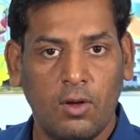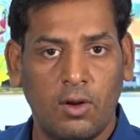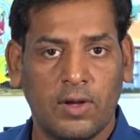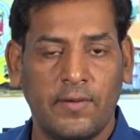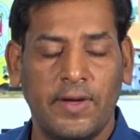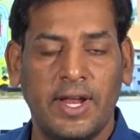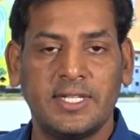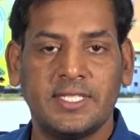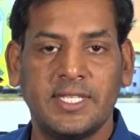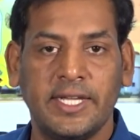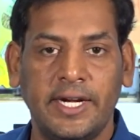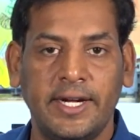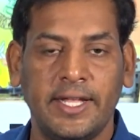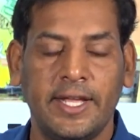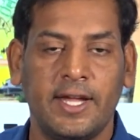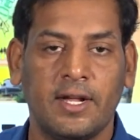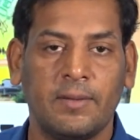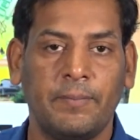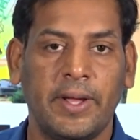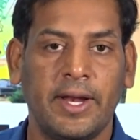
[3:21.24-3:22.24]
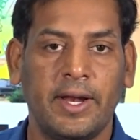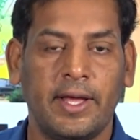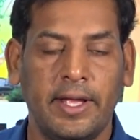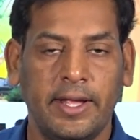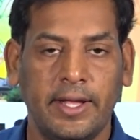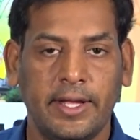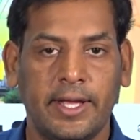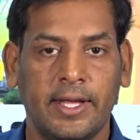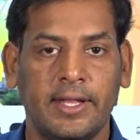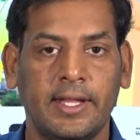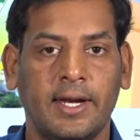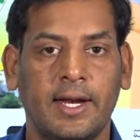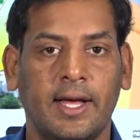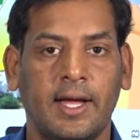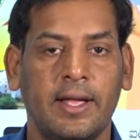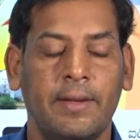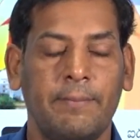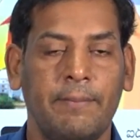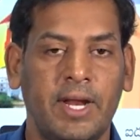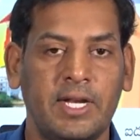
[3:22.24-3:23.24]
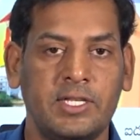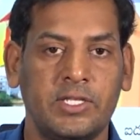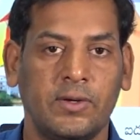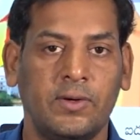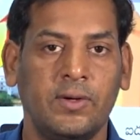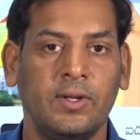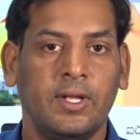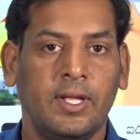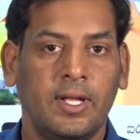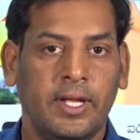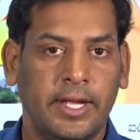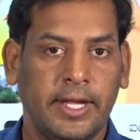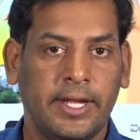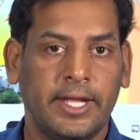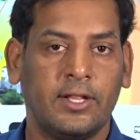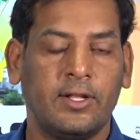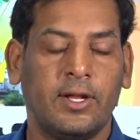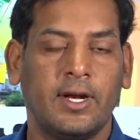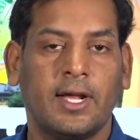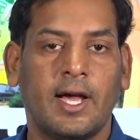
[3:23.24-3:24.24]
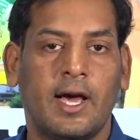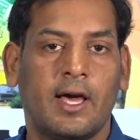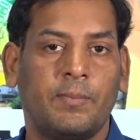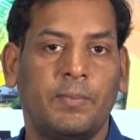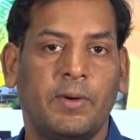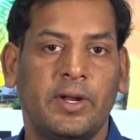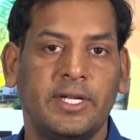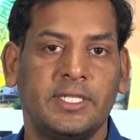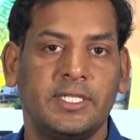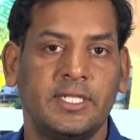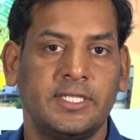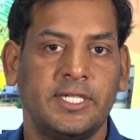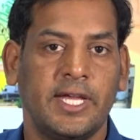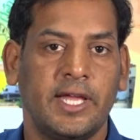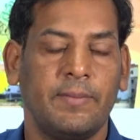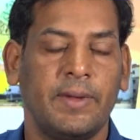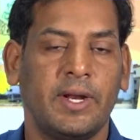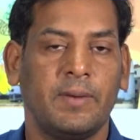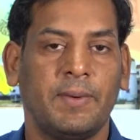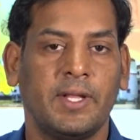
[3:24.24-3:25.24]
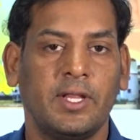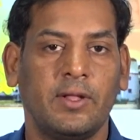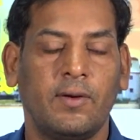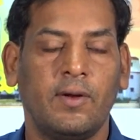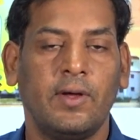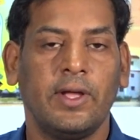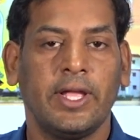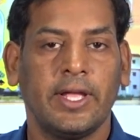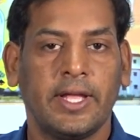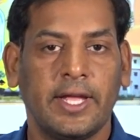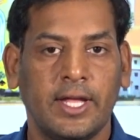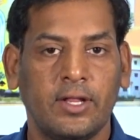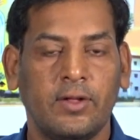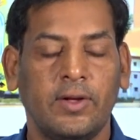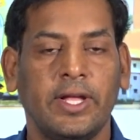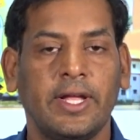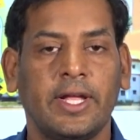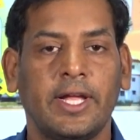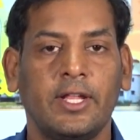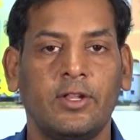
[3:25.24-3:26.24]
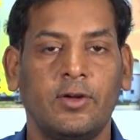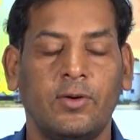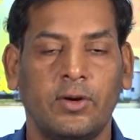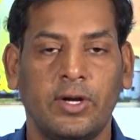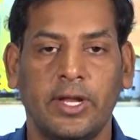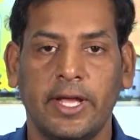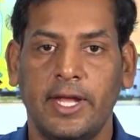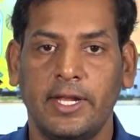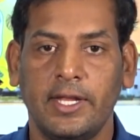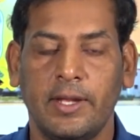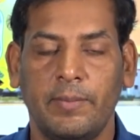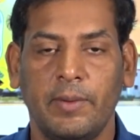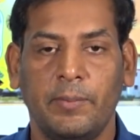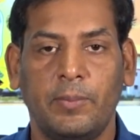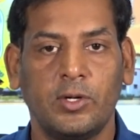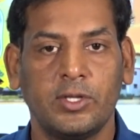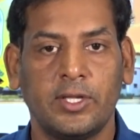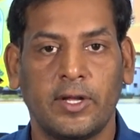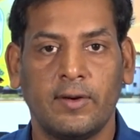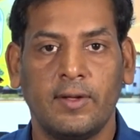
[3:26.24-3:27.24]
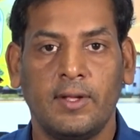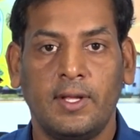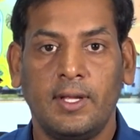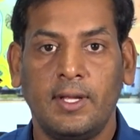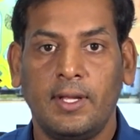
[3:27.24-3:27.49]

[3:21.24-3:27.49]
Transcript: ఒకవేళ సీటీ ఇవ్వకపోయినా ఇంకేదన్నా ఎమ్మెల్సీ ఇంకేదన్నా కార్పొరేషన్ చైర్మన్ పదవిలో ఇంకేదో ఇంకేదో ఉంటాయని చెప్పి పోతారు